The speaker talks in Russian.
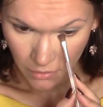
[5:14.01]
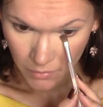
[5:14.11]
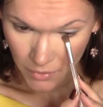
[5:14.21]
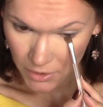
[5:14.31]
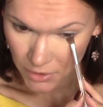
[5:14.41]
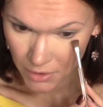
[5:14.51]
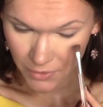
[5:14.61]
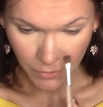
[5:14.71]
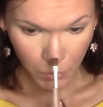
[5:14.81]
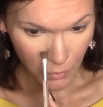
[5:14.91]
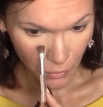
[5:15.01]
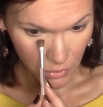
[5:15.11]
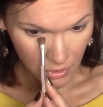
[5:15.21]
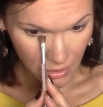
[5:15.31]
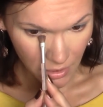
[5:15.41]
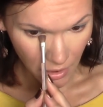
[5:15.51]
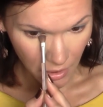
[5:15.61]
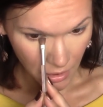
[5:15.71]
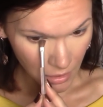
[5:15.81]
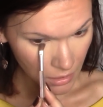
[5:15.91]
мне кажется, этот цвет будет просто идеальный.